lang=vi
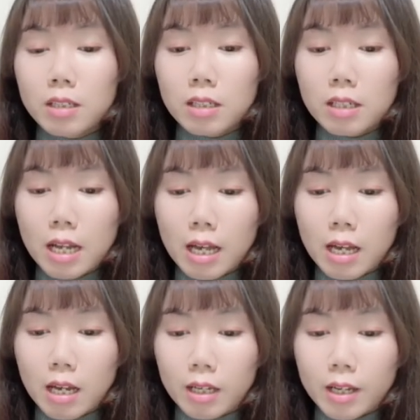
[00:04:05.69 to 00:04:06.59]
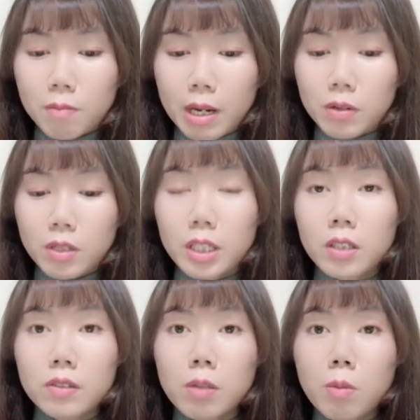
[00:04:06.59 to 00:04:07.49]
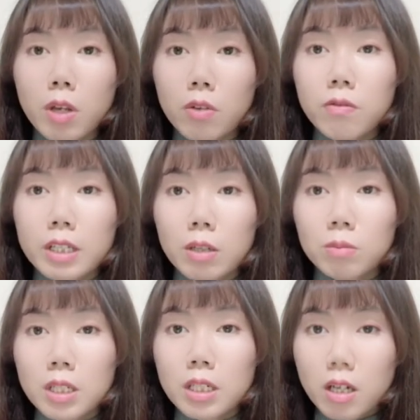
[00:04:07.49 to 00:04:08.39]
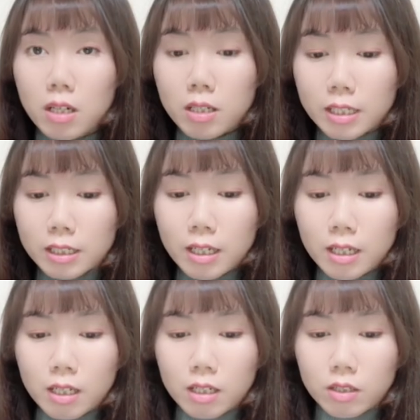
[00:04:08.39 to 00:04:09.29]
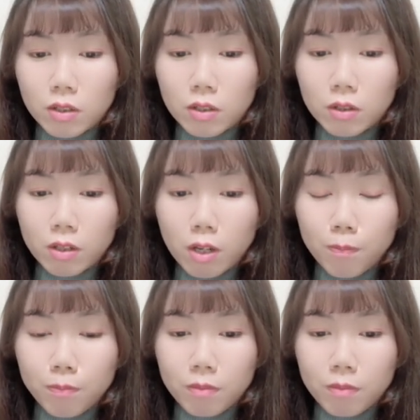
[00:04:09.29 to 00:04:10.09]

nên là các bạn có thể tự tìm hiểu về thông tin đó ha rồi